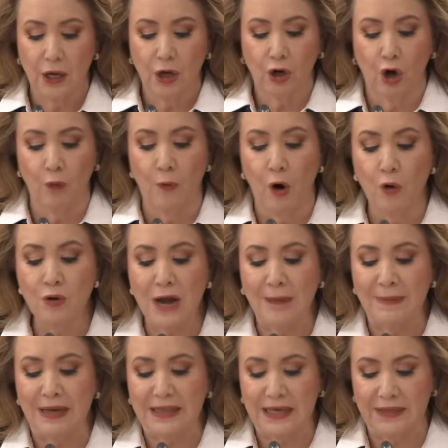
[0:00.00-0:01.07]
como una
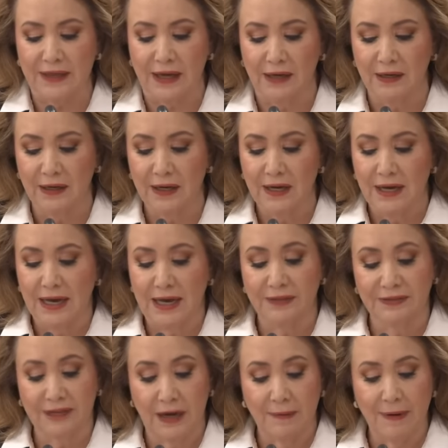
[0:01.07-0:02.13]
medida,
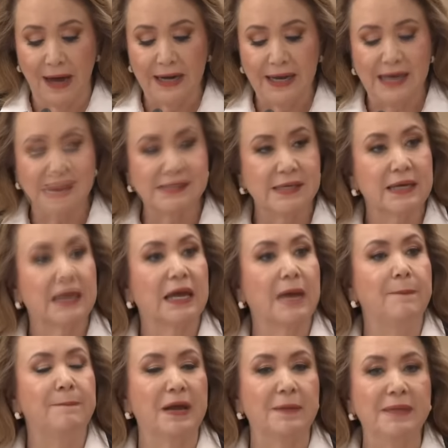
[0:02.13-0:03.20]
entre varias,
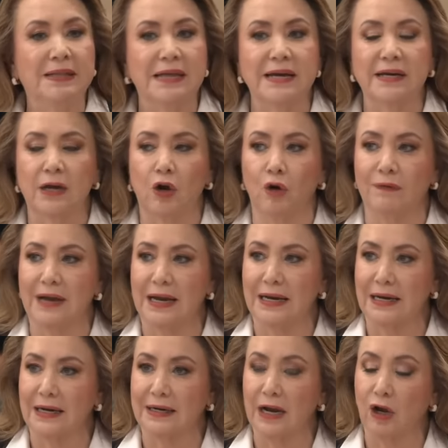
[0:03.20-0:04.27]
que permitan
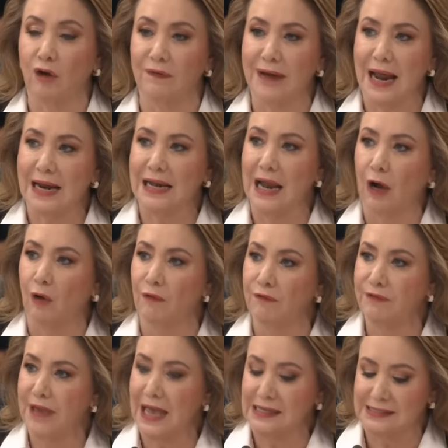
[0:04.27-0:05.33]
recobrar, recobrar la
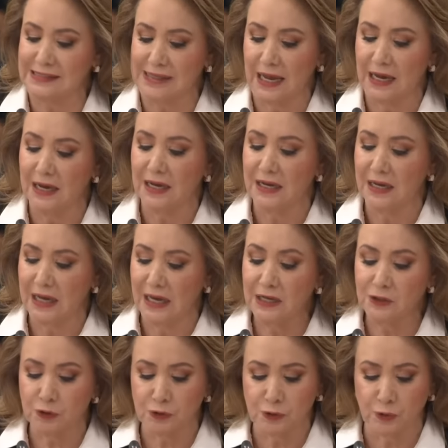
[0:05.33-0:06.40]
confianza
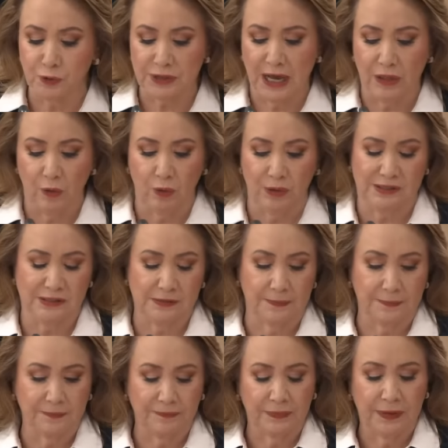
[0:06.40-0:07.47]
en sus juzgadores.
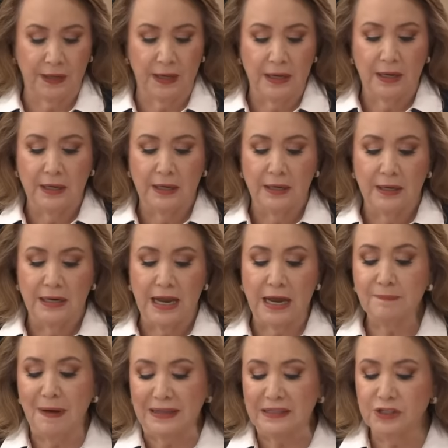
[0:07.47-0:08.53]
La
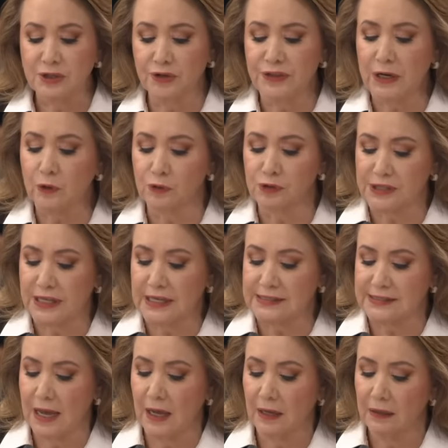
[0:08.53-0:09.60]
impartición de
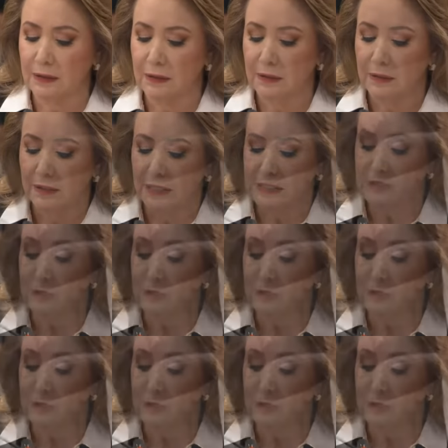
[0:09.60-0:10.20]
justicia es